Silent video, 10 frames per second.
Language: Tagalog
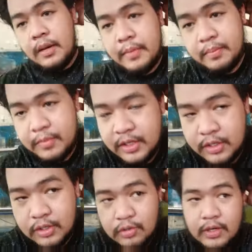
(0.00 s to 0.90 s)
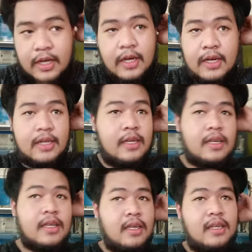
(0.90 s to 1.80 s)
na pang video nag
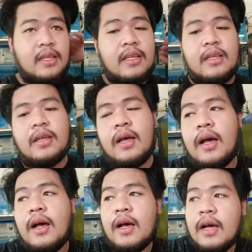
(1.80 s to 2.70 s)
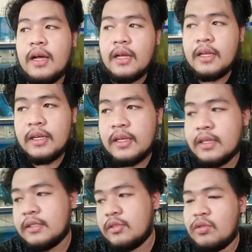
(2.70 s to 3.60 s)

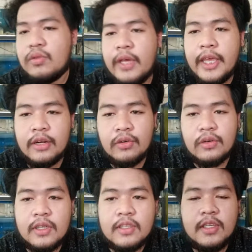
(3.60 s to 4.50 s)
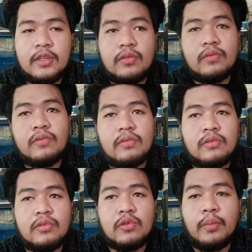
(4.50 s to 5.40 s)
uh, yung error kasi yung
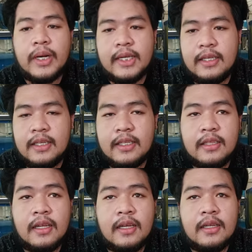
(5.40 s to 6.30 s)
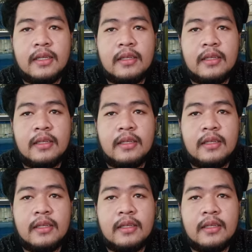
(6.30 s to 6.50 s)
sobrang init ng